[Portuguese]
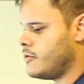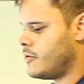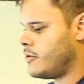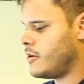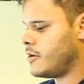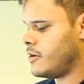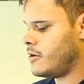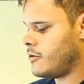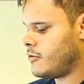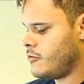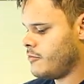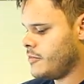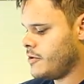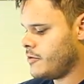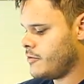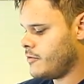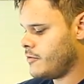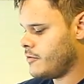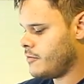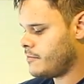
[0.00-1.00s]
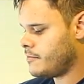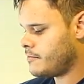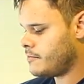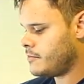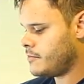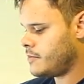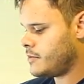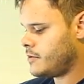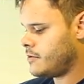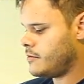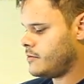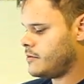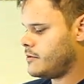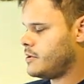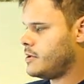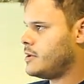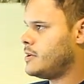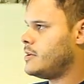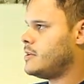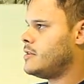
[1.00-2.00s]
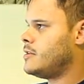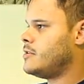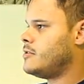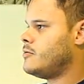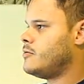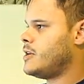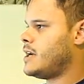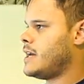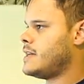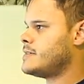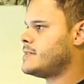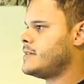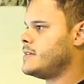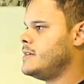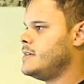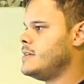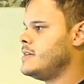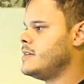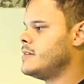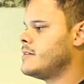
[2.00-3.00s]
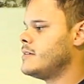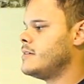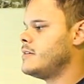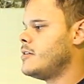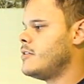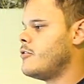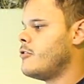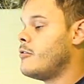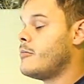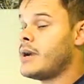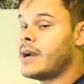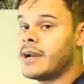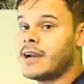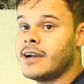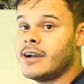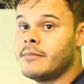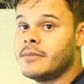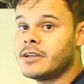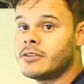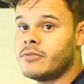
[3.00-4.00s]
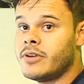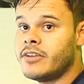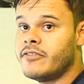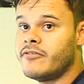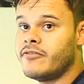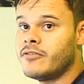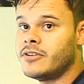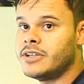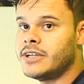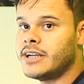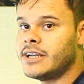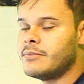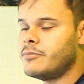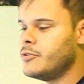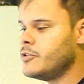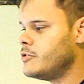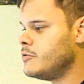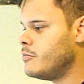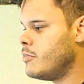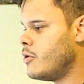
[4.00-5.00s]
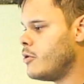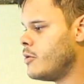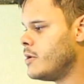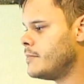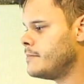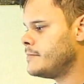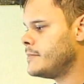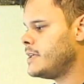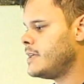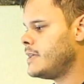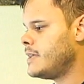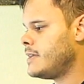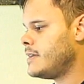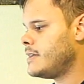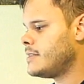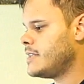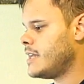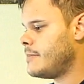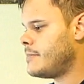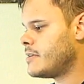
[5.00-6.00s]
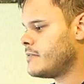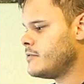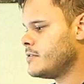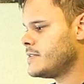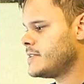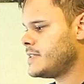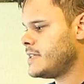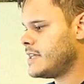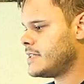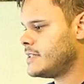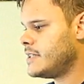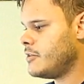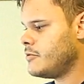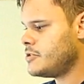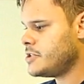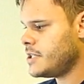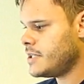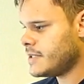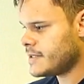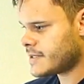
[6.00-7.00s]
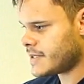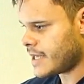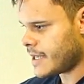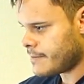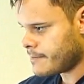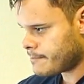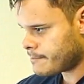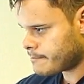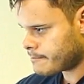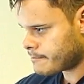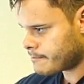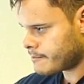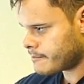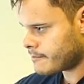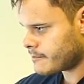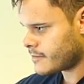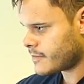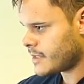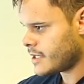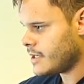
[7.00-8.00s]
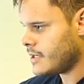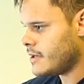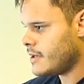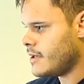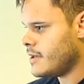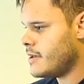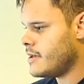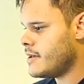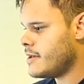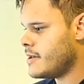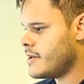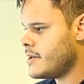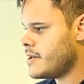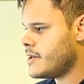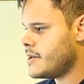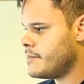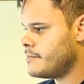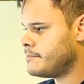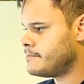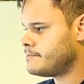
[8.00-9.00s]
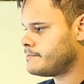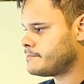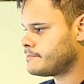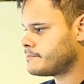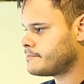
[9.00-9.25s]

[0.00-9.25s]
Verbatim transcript: Eu coloco o meu no caso aqui, como a câmera do iPhone é muito boa, dá para você até utilizar. É,